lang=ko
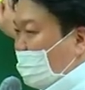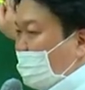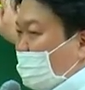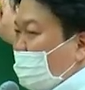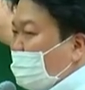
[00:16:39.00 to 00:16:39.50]

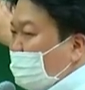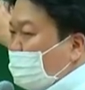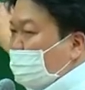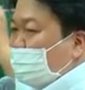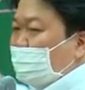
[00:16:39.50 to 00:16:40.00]
얘는 등기부
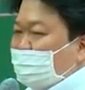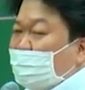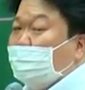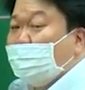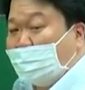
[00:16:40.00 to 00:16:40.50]
등본
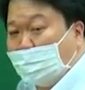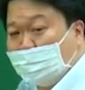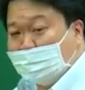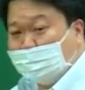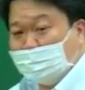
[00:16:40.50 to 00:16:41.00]
띄워보면
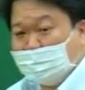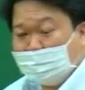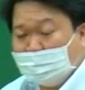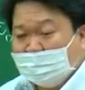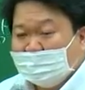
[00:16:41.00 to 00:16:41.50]
나온단
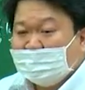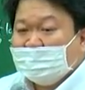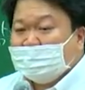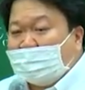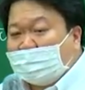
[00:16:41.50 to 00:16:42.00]
말이야.
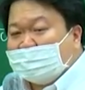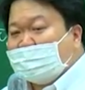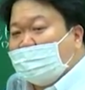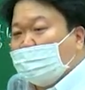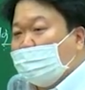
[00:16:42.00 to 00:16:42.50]
얘가
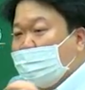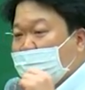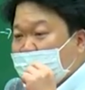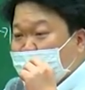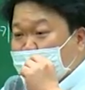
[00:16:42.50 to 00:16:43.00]
살고
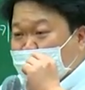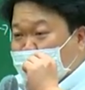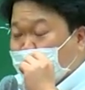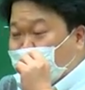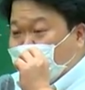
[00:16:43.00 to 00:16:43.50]
있는 집
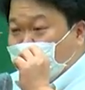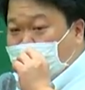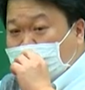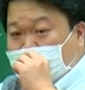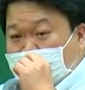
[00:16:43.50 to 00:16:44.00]
주소만
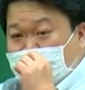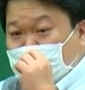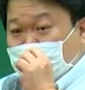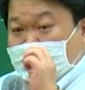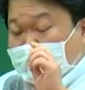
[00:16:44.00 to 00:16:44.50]
알면,
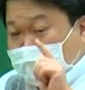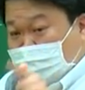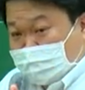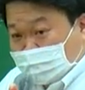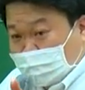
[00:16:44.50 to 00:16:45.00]

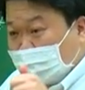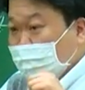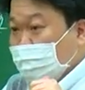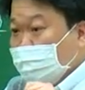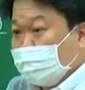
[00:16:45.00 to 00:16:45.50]
주소 딱
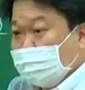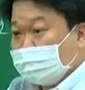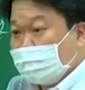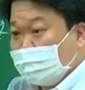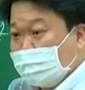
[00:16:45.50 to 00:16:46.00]

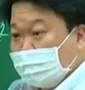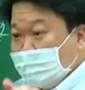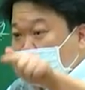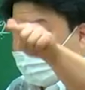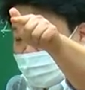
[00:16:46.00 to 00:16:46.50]
넣잖아.
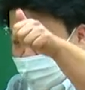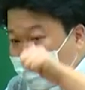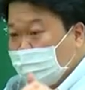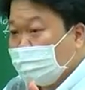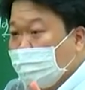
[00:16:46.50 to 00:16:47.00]

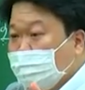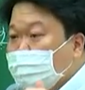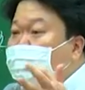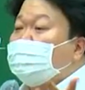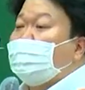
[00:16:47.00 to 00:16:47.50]
등기부 등본
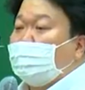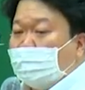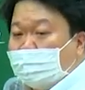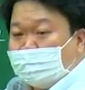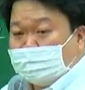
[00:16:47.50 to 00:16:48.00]
누구나
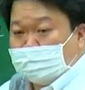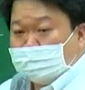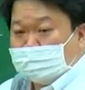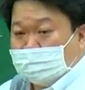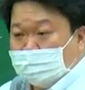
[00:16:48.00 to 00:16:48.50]
열람할 수
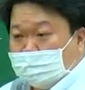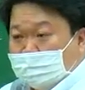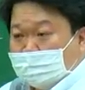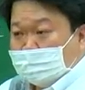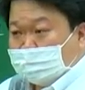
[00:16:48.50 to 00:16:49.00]
있어.
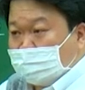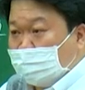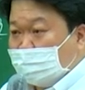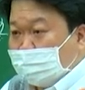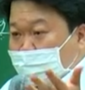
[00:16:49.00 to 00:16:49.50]

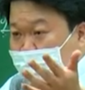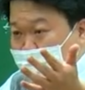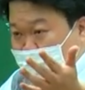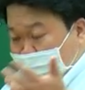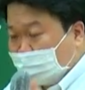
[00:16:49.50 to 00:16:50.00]
1,000원 내면
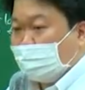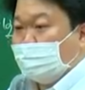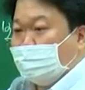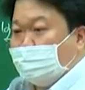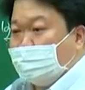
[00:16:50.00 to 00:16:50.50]
그냥
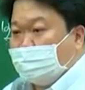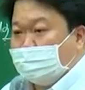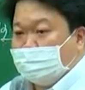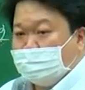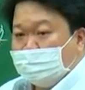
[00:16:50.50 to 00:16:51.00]
나온단
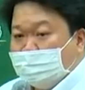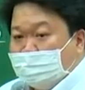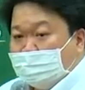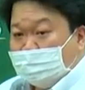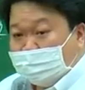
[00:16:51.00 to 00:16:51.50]
말이야.
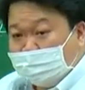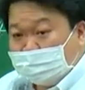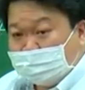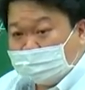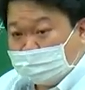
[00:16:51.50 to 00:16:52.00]

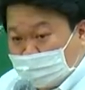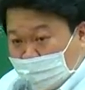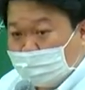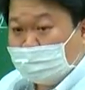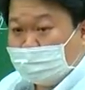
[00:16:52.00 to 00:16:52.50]
ERCS
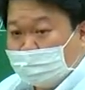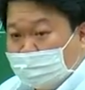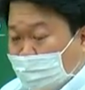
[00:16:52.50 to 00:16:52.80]
1,000원만 내면